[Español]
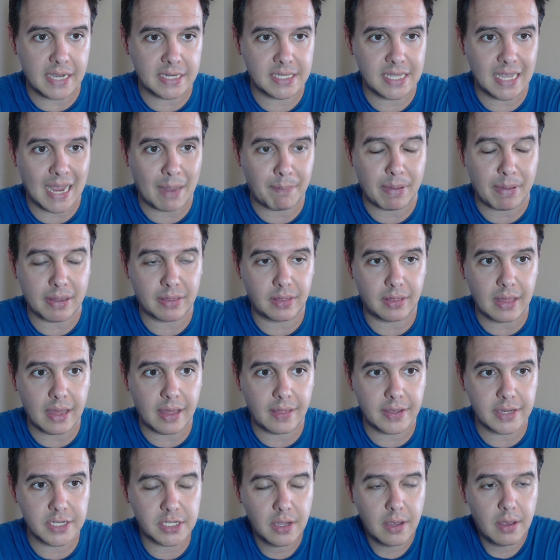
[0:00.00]
de
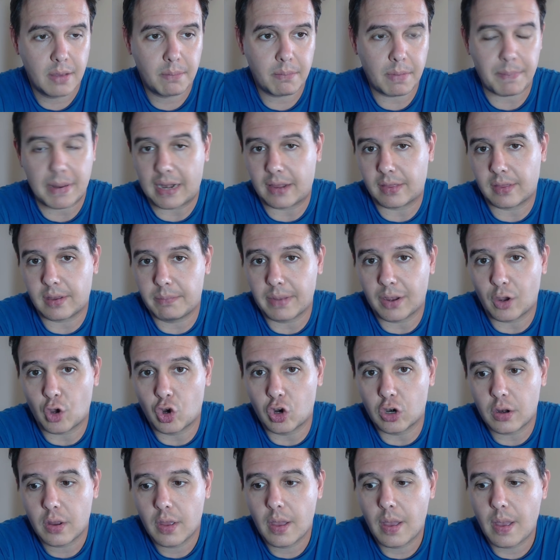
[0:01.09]
capacidades, me parece el
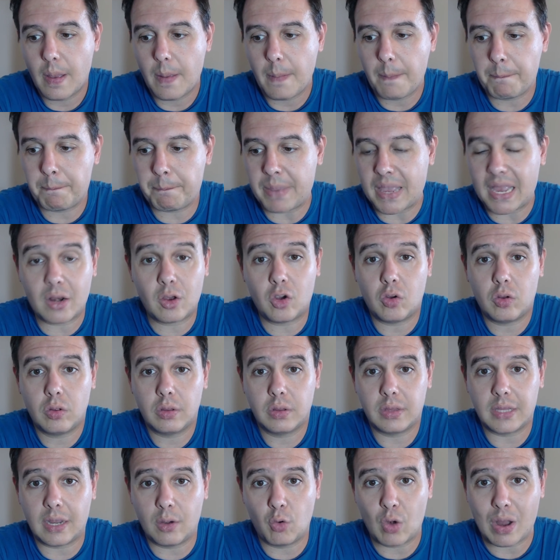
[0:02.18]
mejor, pero
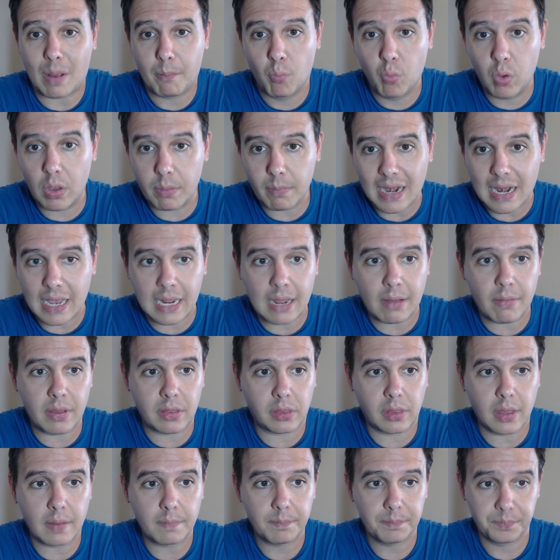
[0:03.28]
tiene una muy mala
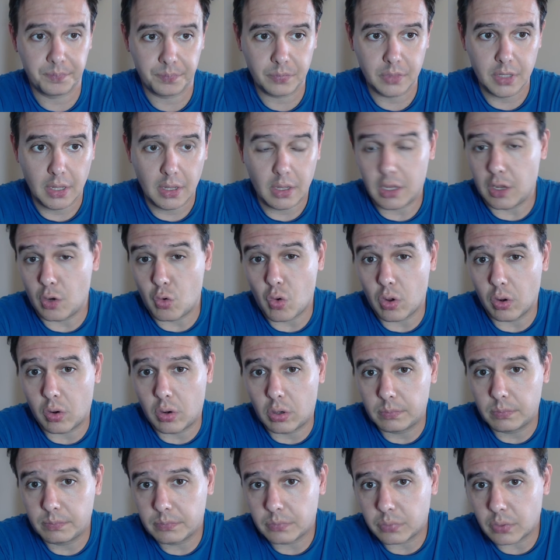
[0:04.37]
cabeza y
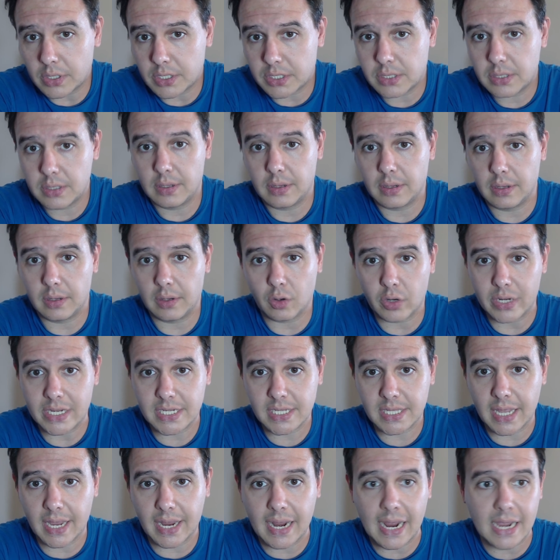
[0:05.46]
luego, pues con
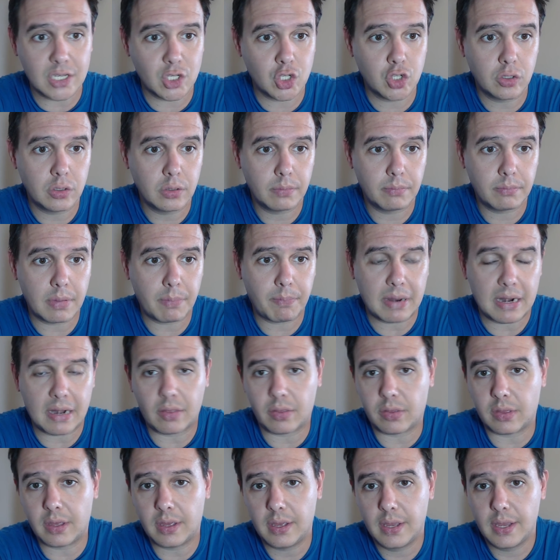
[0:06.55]
este caso, me
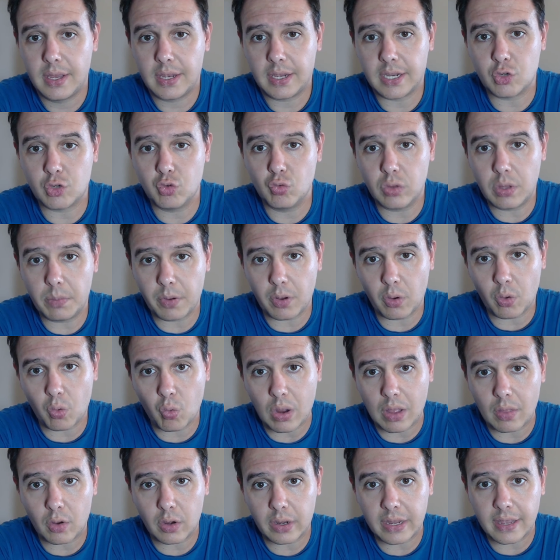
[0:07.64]
parece que es un tipo de
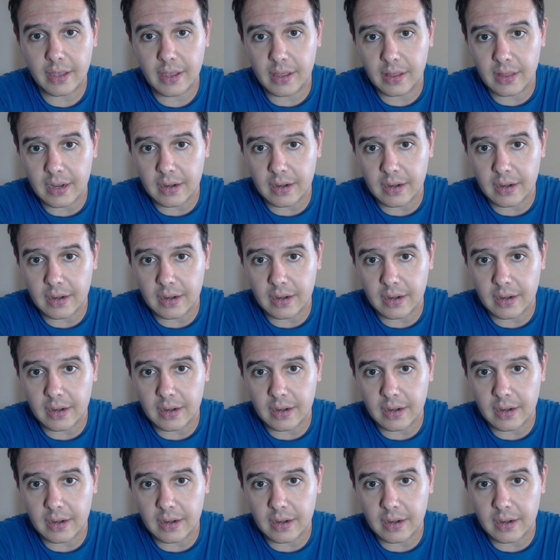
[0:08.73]
jugador que hay que quitar